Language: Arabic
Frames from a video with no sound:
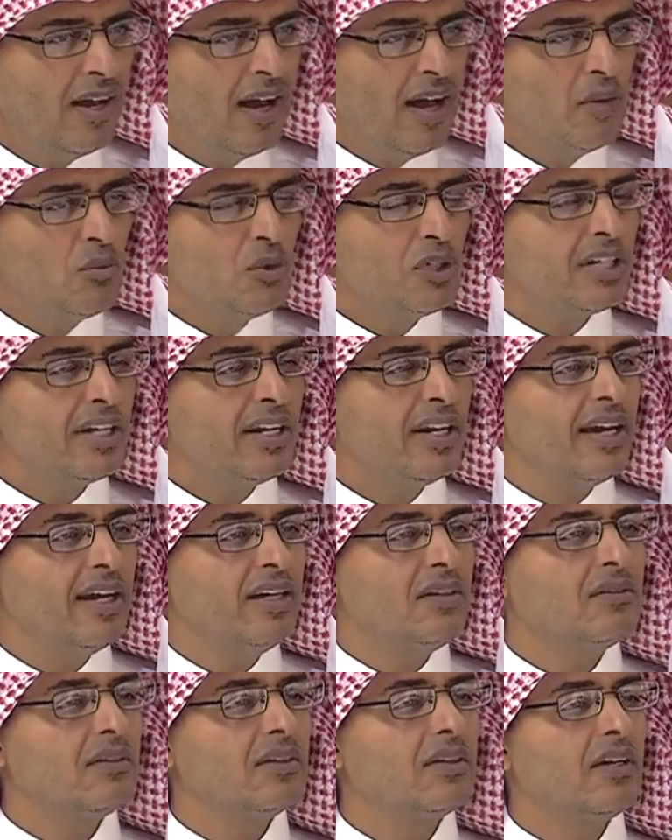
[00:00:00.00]
المشكلة
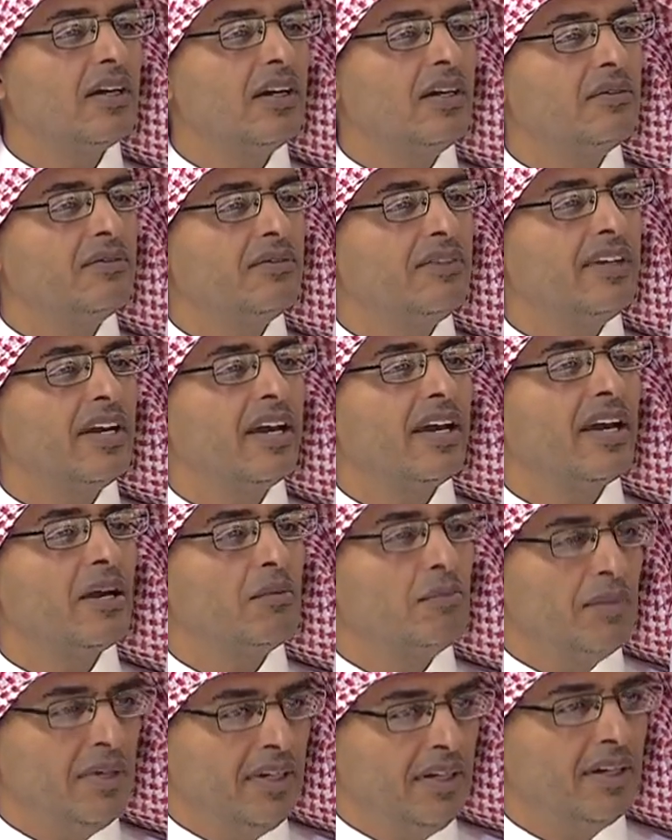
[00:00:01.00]
إن إن فيها
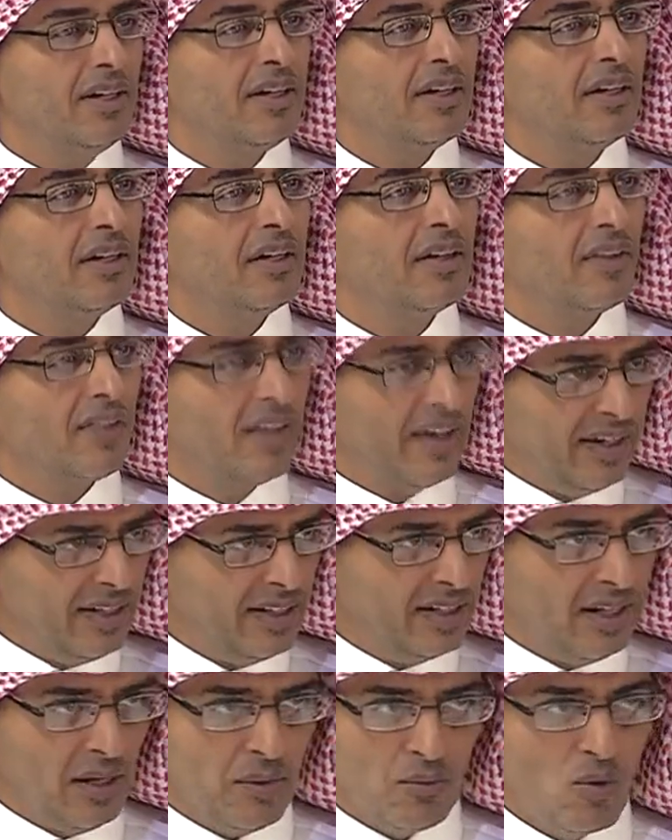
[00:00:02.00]
كمية
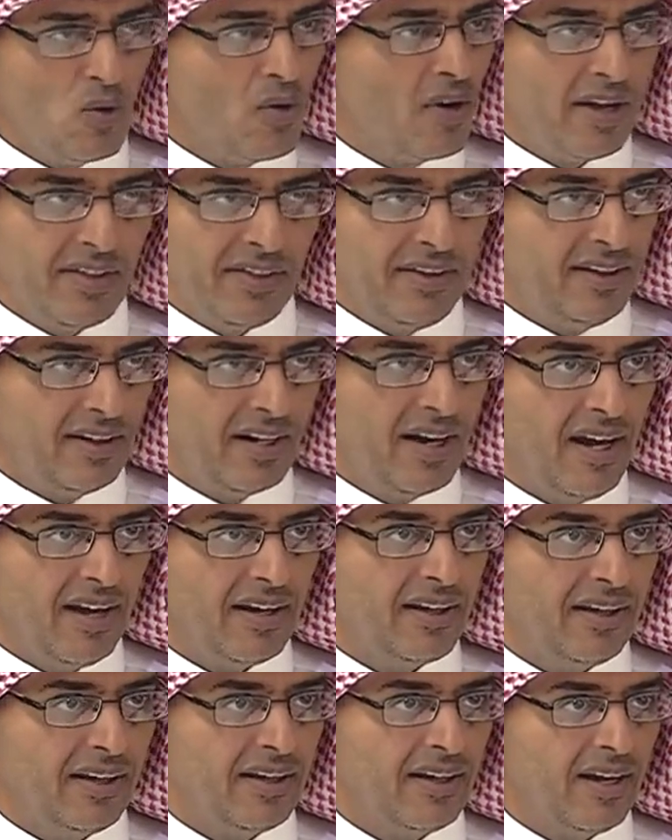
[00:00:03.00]
ضئيلة مو كثيرة
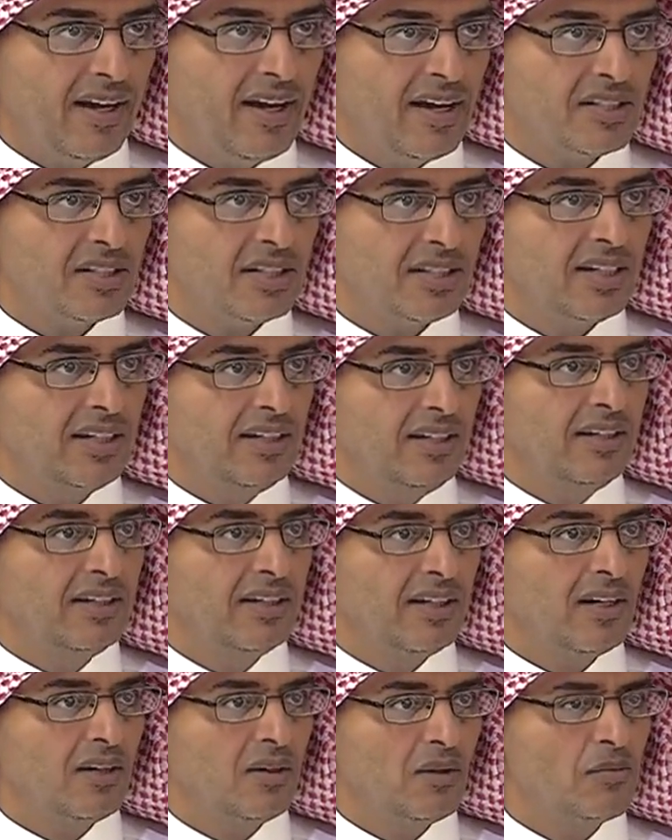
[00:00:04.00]
حقيقة خاصة
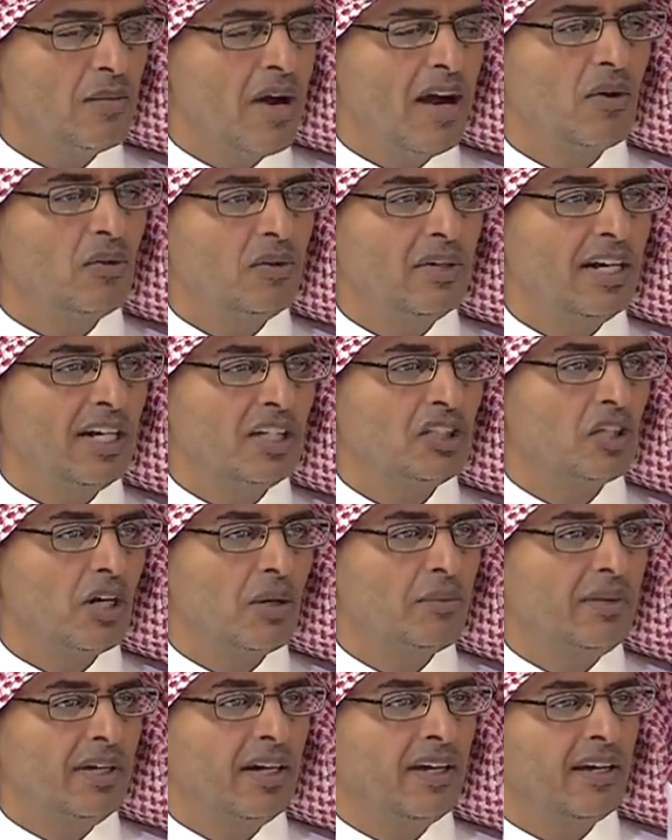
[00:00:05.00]
إذا ما كنا
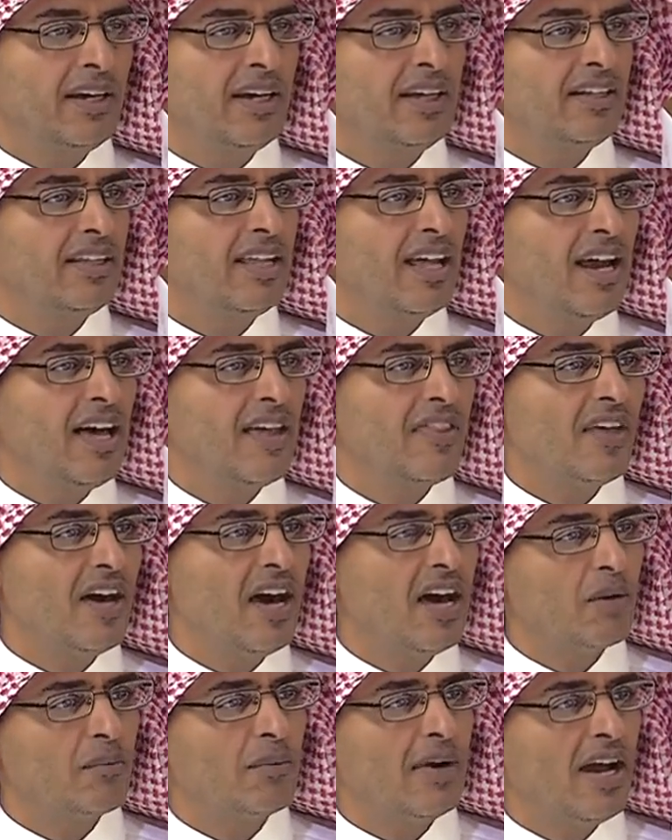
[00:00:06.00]
نشرب يعني غير
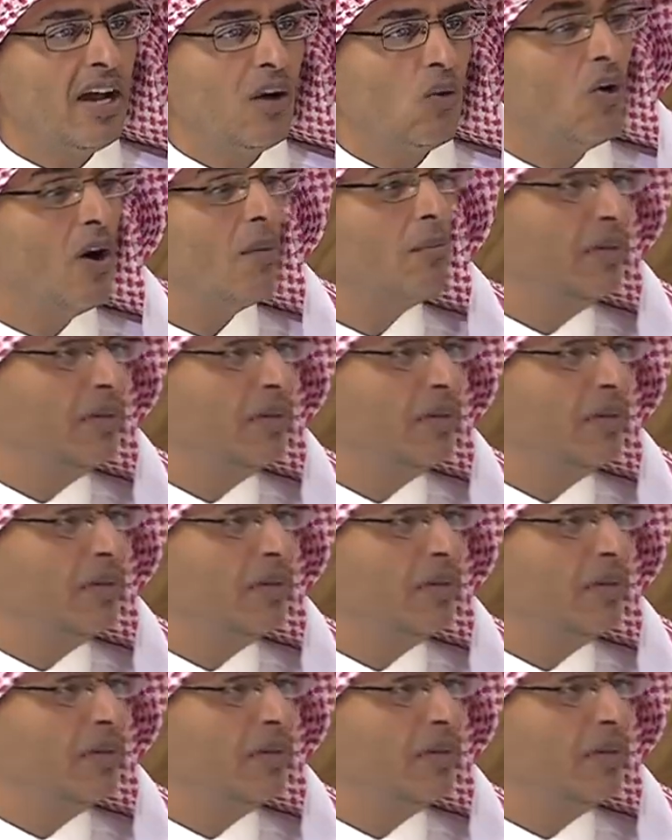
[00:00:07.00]
ثلاثة أربعة أكواب